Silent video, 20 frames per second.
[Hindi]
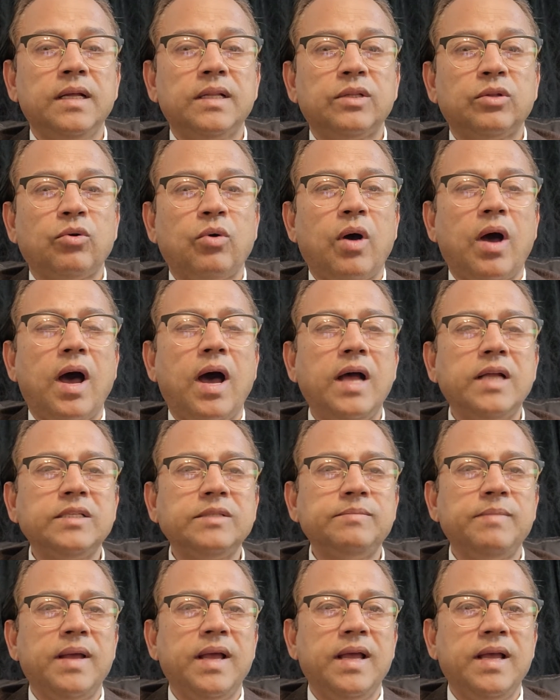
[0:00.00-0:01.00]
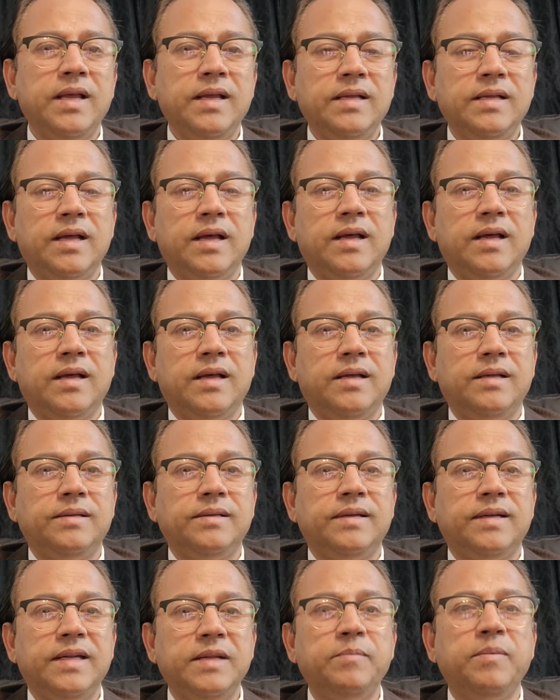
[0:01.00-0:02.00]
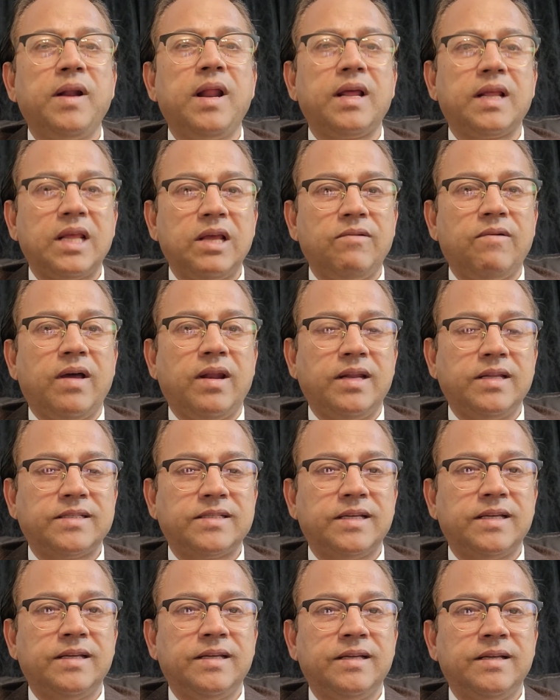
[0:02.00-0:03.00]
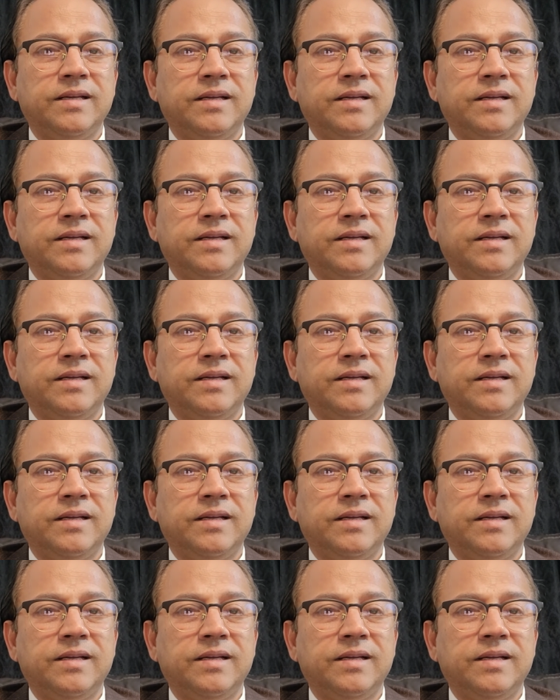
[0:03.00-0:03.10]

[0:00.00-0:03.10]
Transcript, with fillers: तो आज मैं लिब्रा के हवाले से